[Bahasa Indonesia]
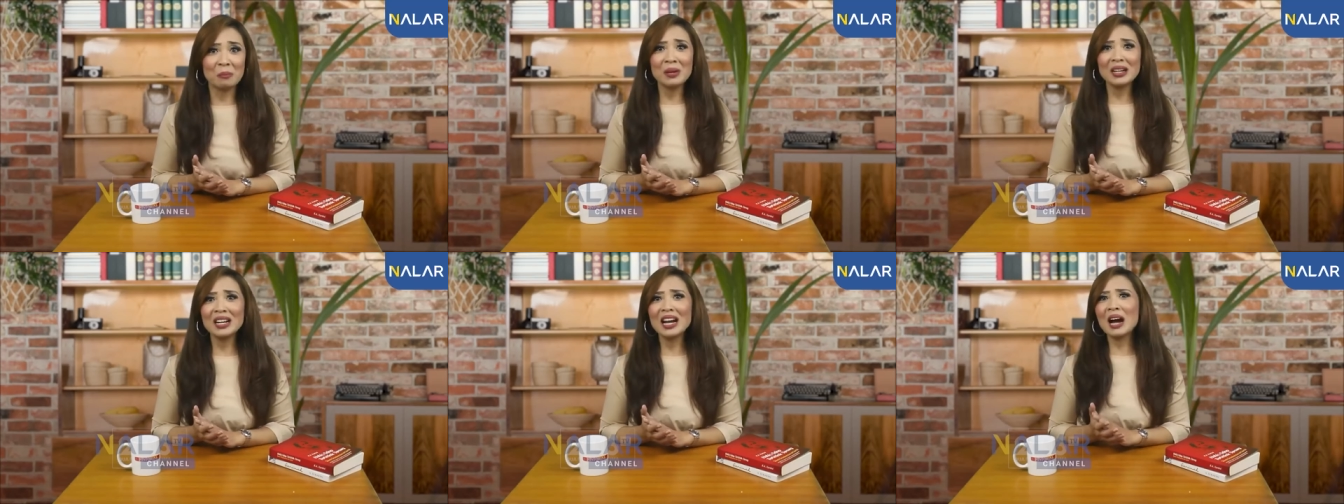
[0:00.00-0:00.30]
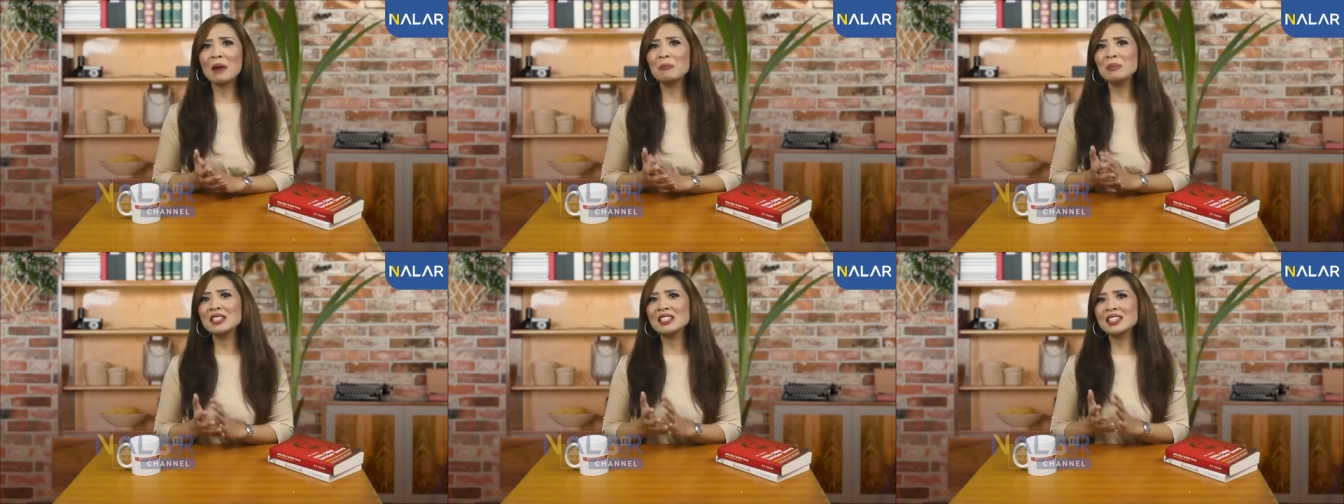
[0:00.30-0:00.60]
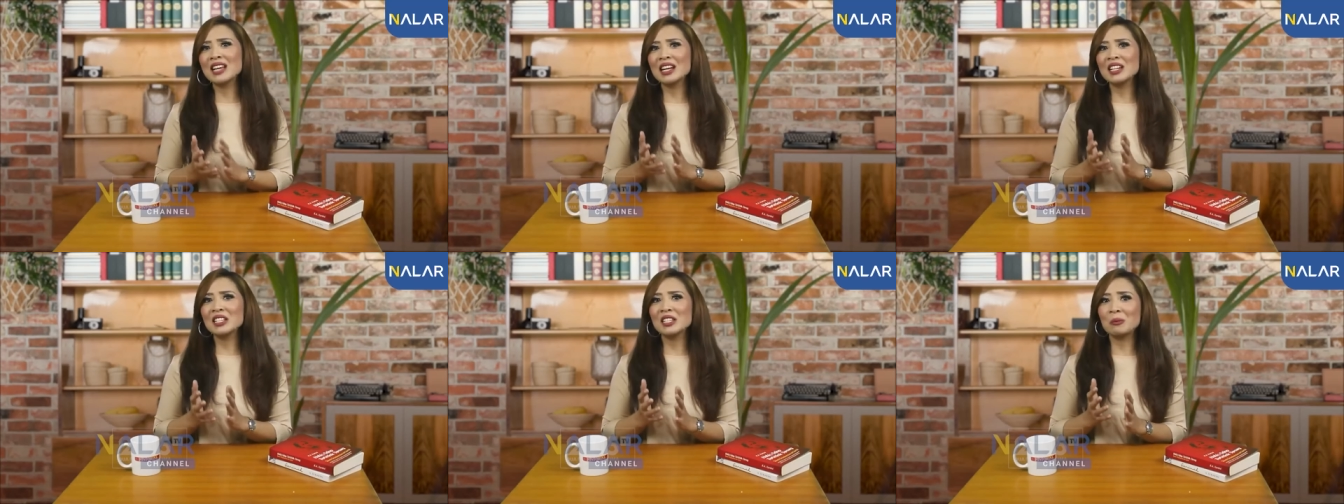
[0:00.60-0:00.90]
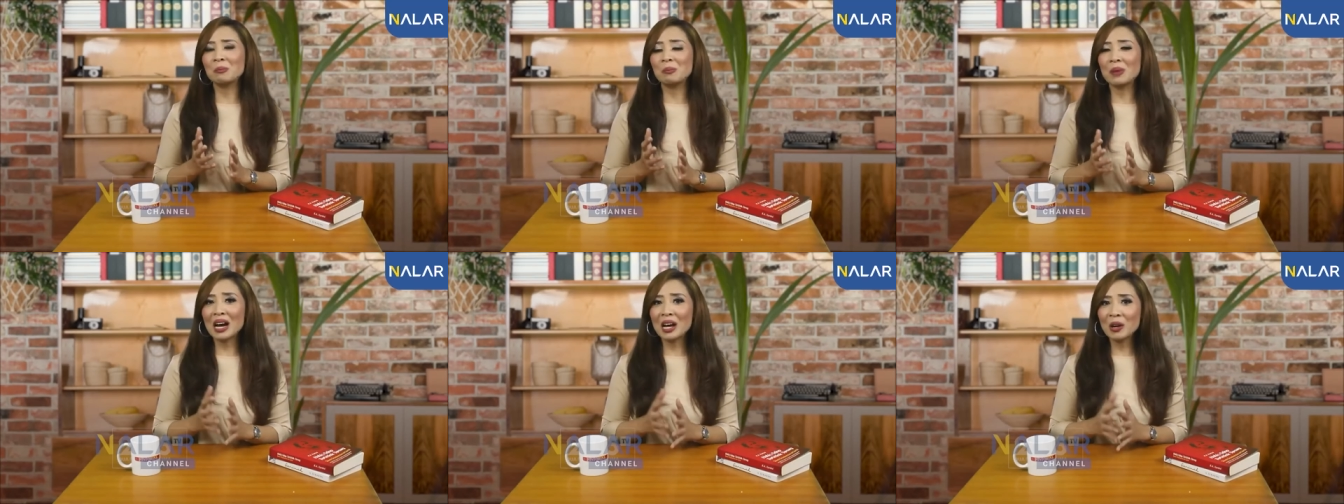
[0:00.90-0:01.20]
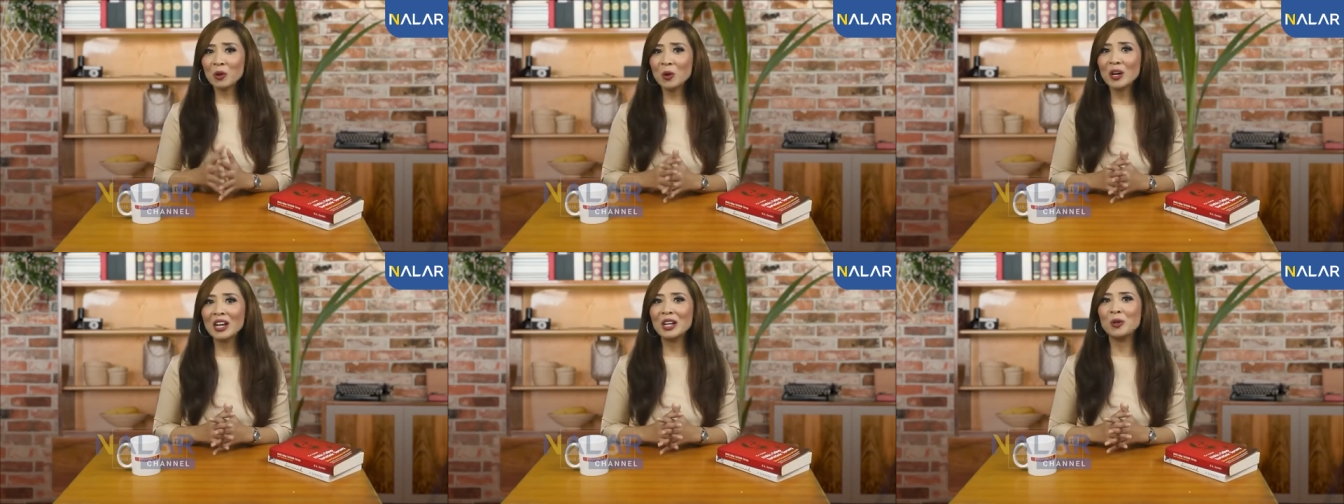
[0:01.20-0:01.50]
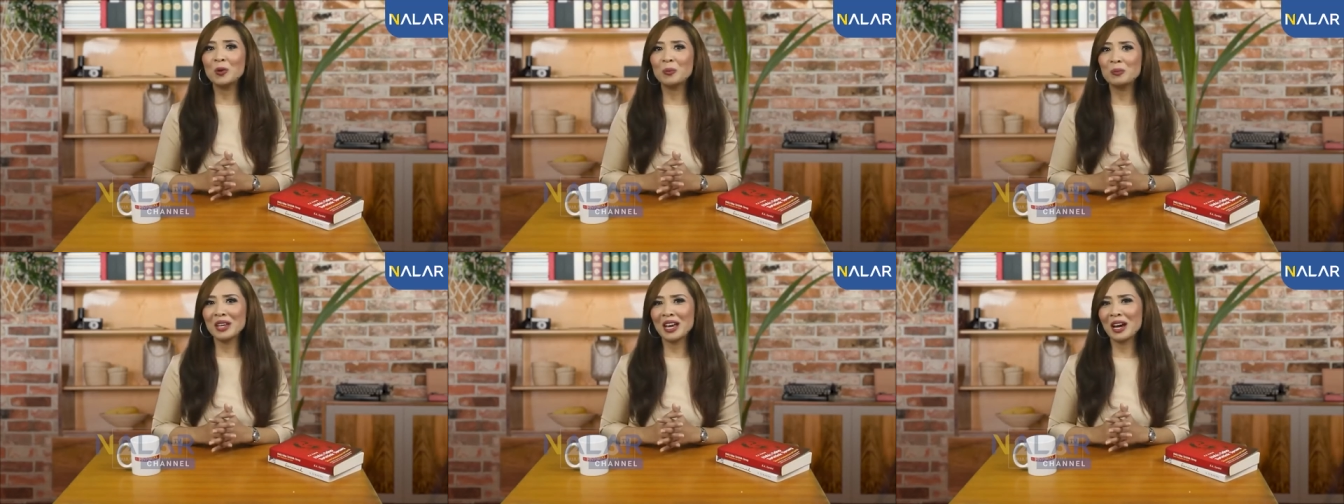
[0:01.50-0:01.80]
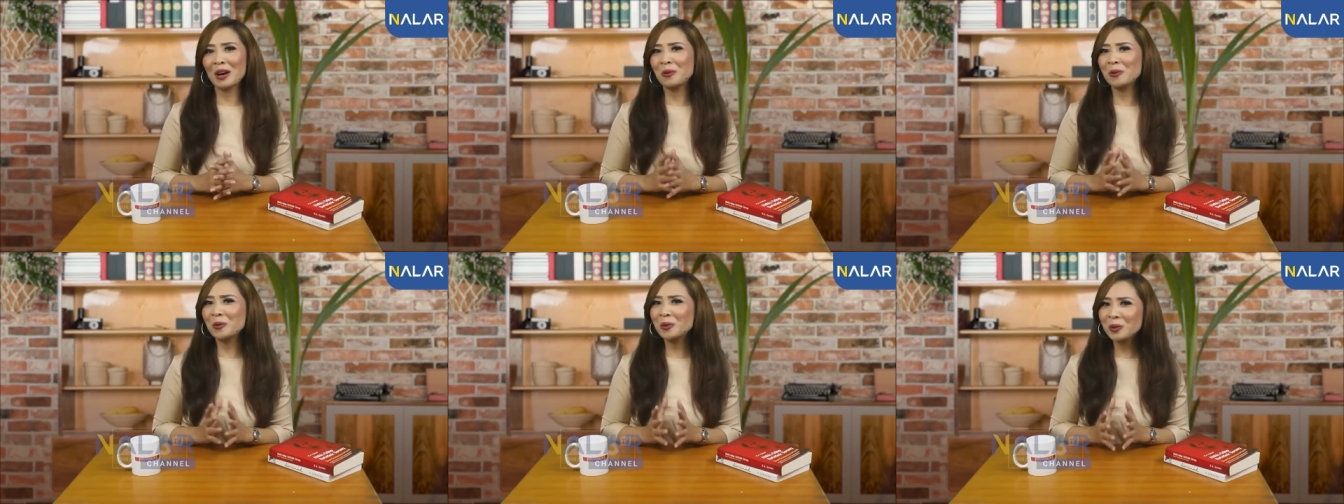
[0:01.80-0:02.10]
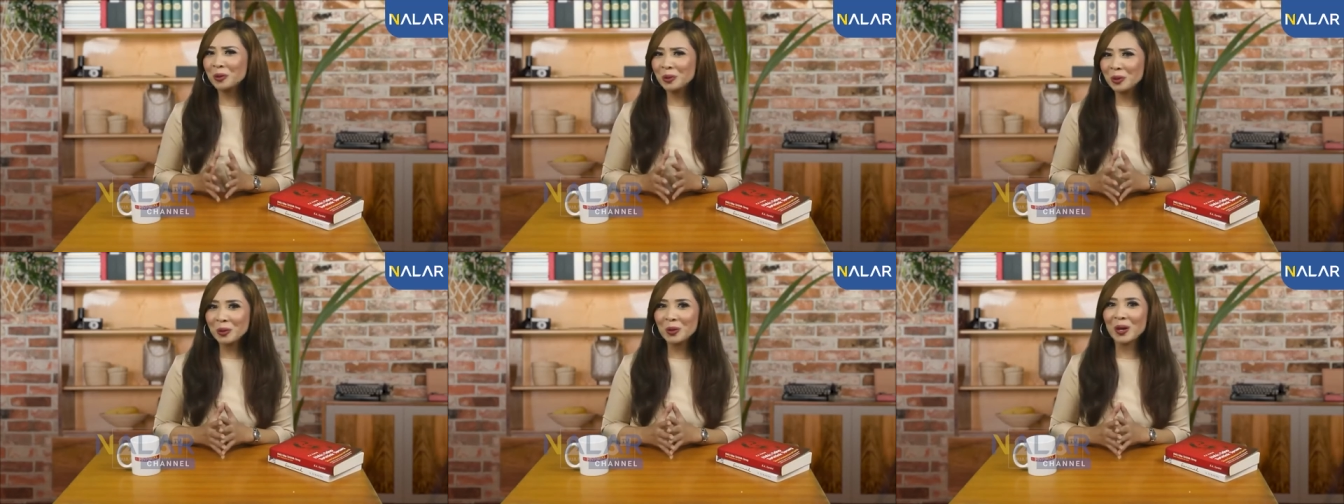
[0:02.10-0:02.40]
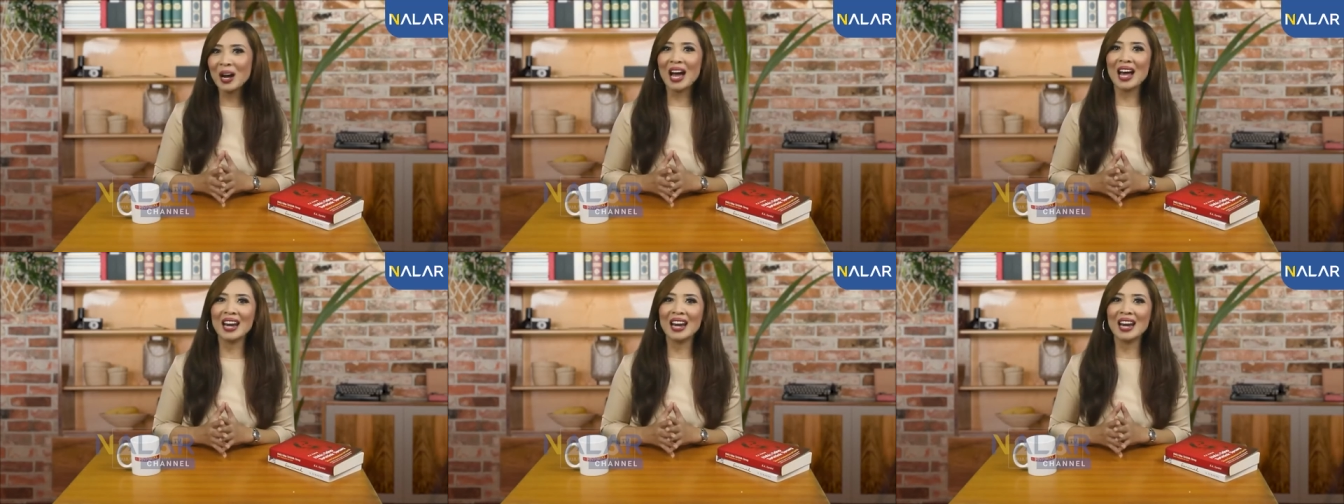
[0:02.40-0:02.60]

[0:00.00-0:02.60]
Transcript: menghabiskan separuh hidupnya untuk